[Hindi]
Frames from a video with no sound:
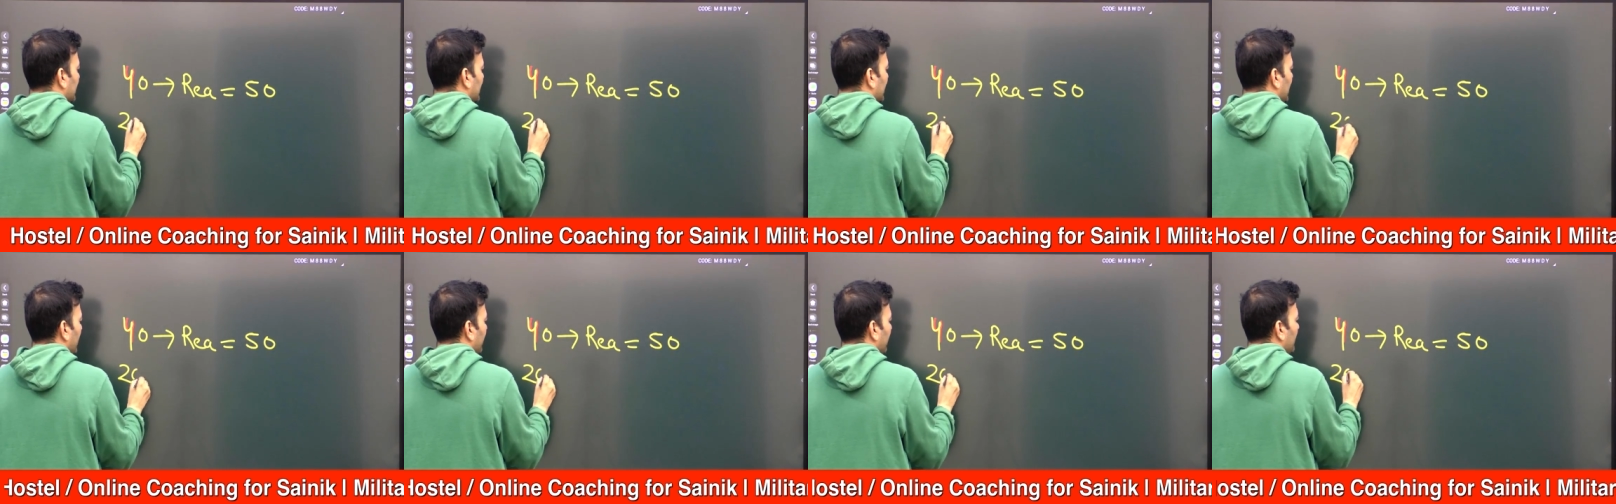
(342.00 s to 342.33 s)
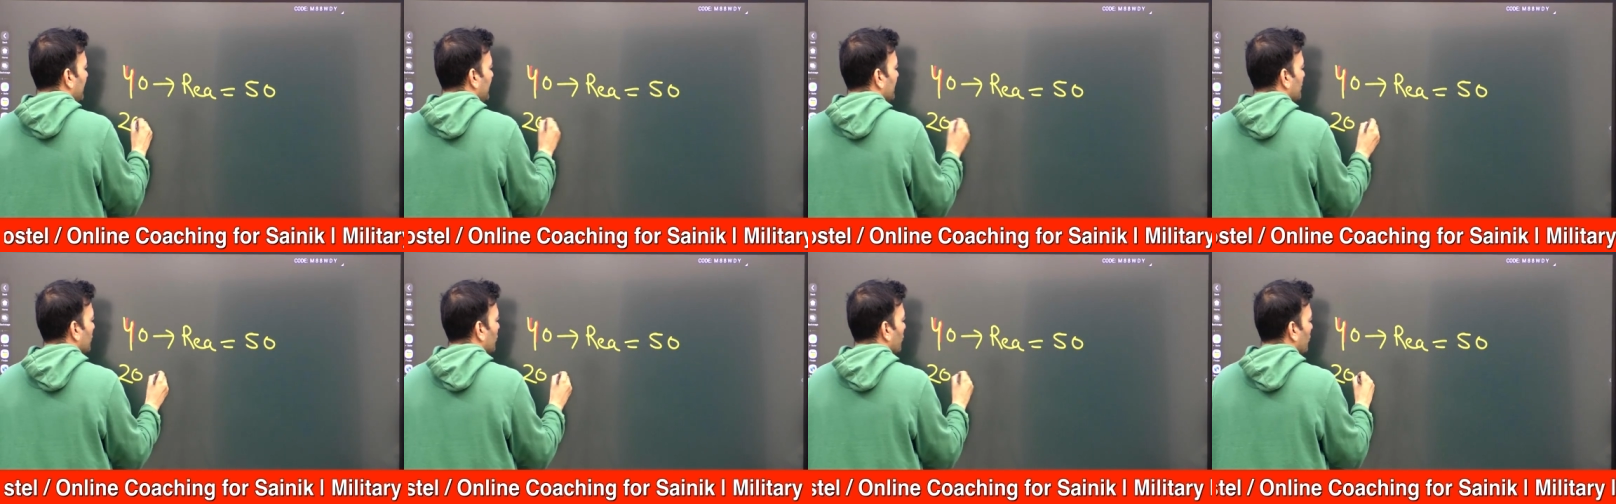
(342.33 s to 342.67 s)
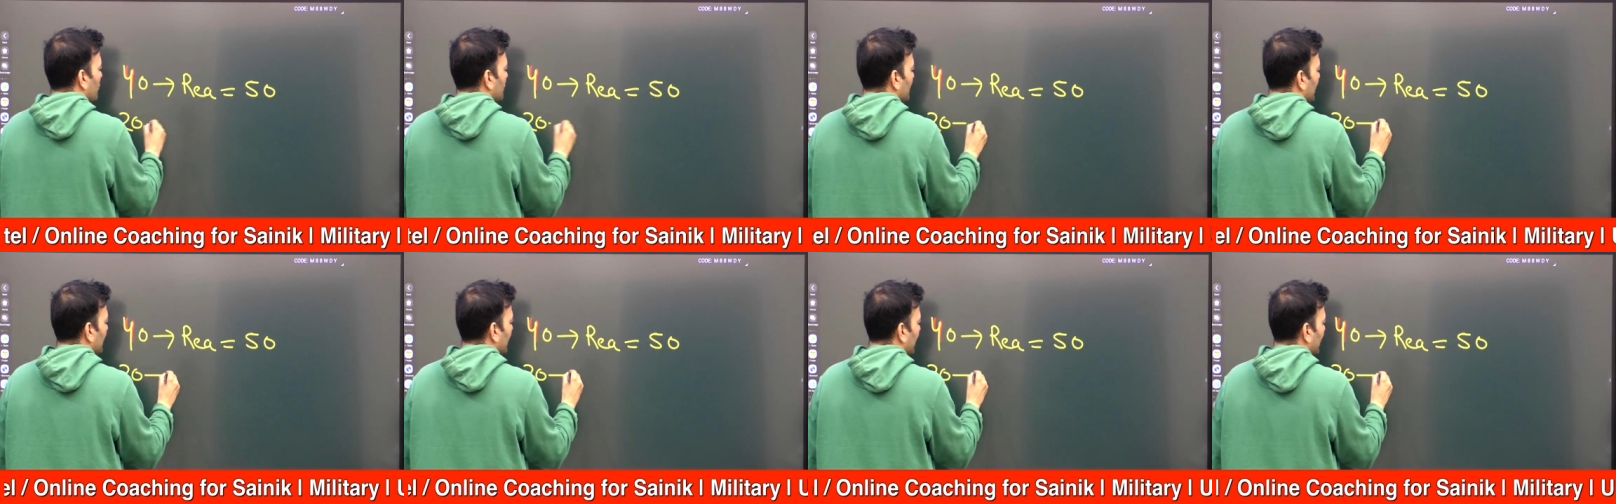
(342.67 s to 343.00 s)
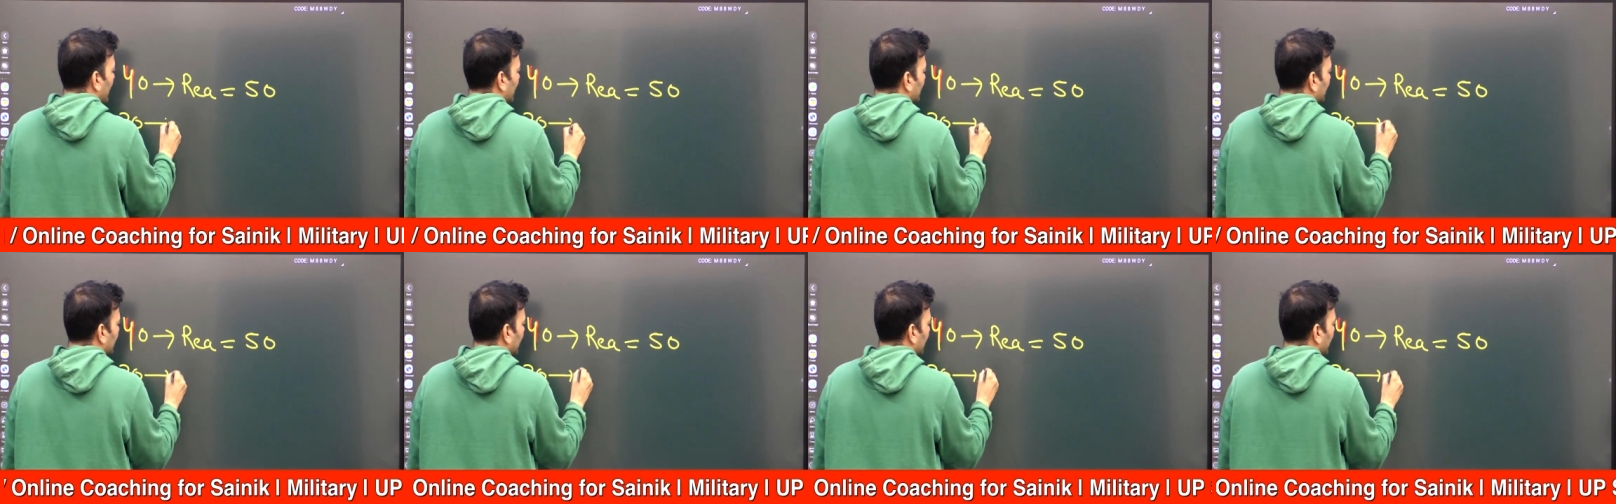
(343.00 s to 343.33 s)
के 20 क्वेश्चन
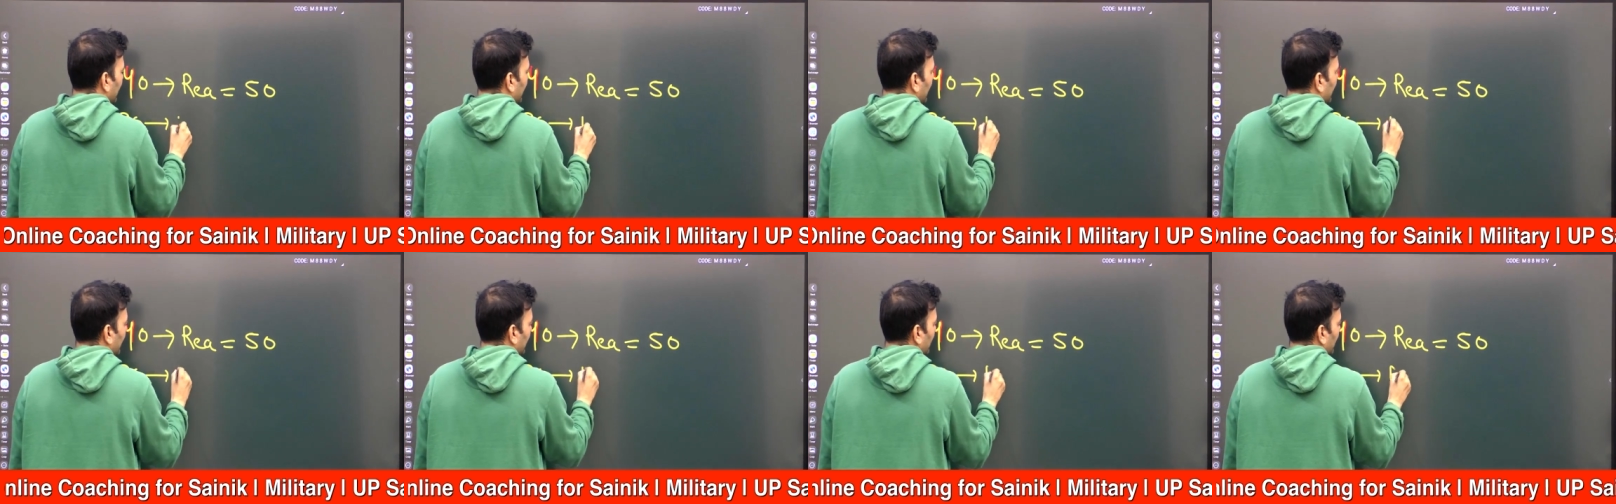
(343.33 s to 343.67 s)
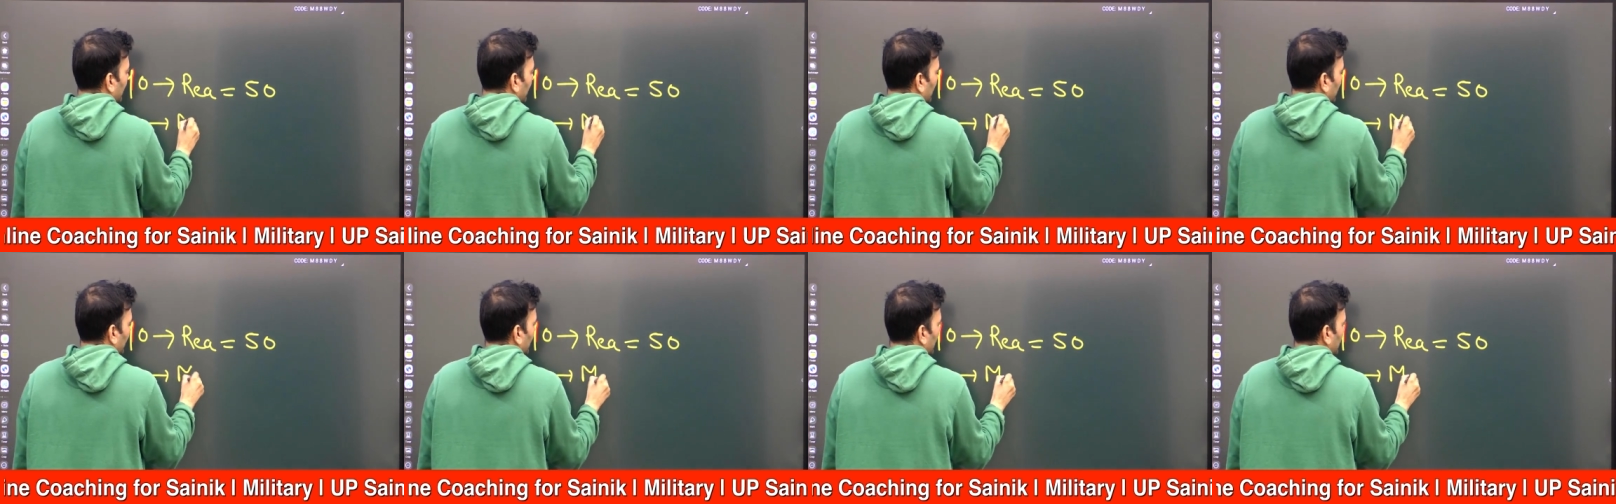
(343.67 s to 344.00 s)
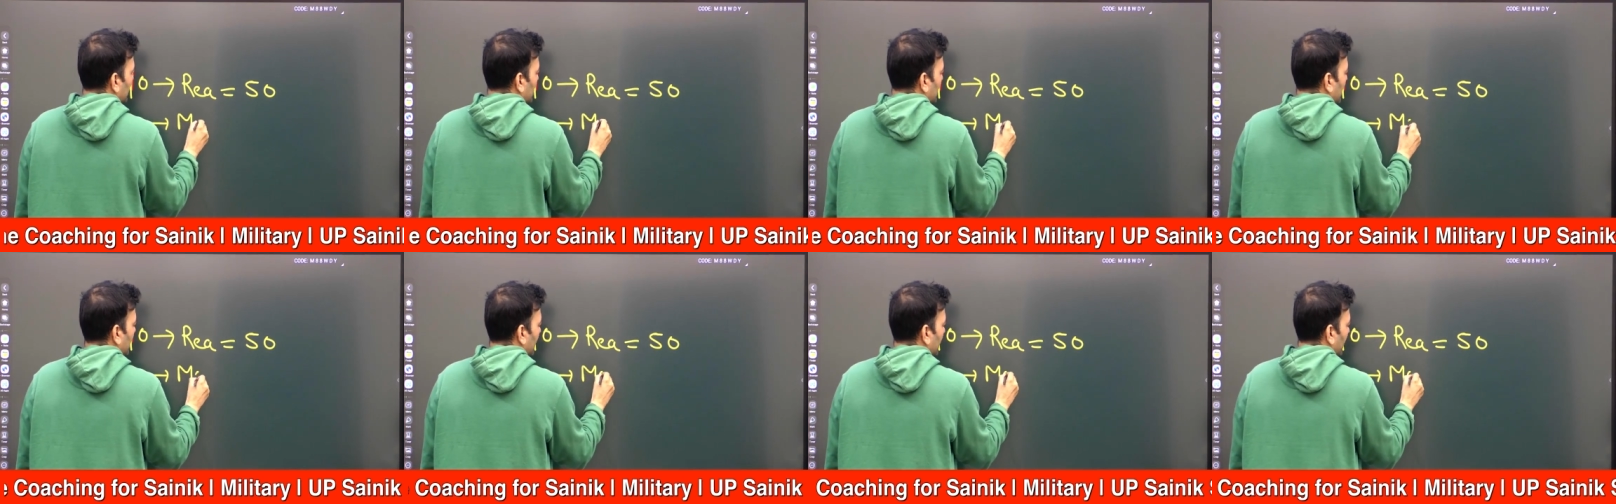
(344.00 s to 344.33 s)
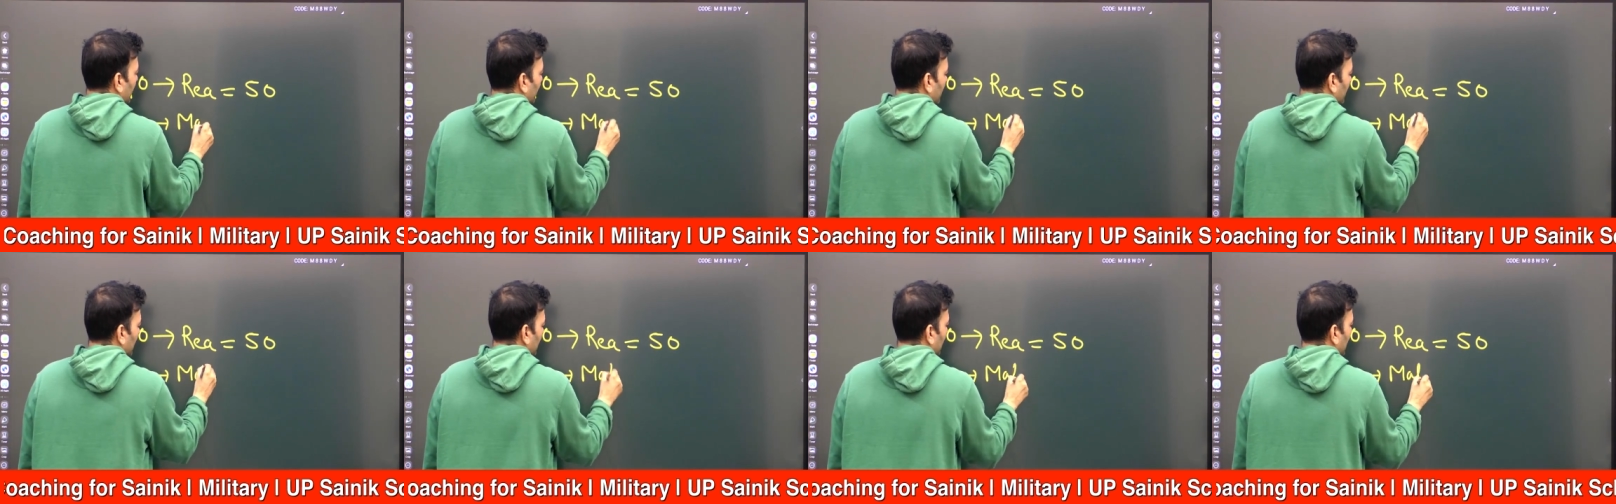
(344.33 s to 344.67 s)
आते हैं कितने
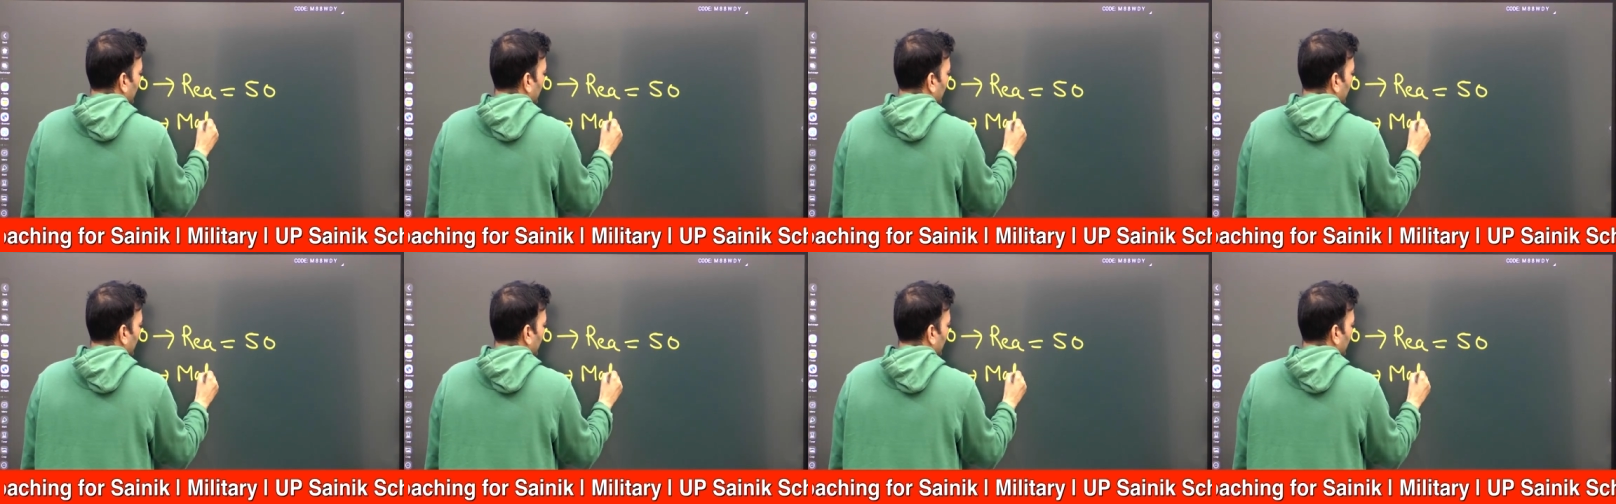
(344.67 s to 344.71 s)
नंबर